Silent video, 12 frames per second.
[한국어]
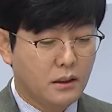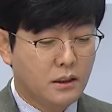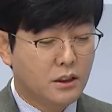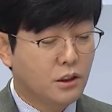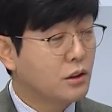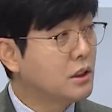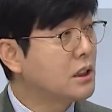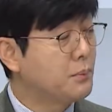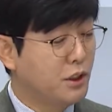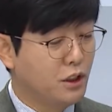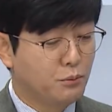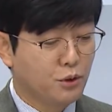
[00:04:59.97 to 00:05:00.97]

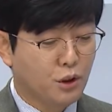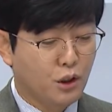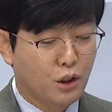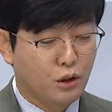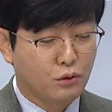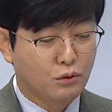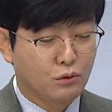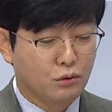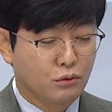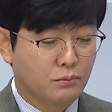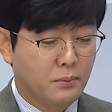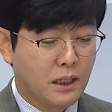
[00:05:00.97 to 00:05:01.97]
2021년부터
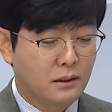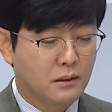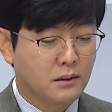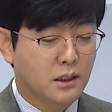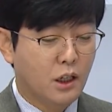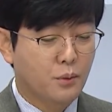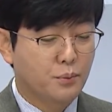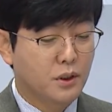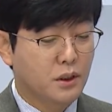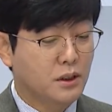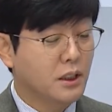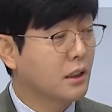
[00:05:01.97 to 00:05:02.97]
많은
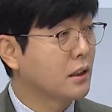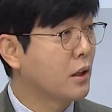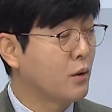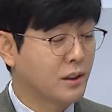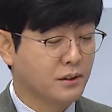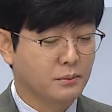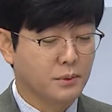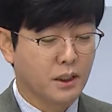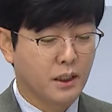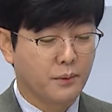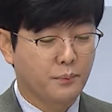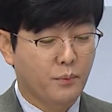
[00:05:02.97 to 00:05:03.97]
사업들이 진행되어
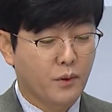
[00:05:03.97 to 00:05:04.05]
왔습니다.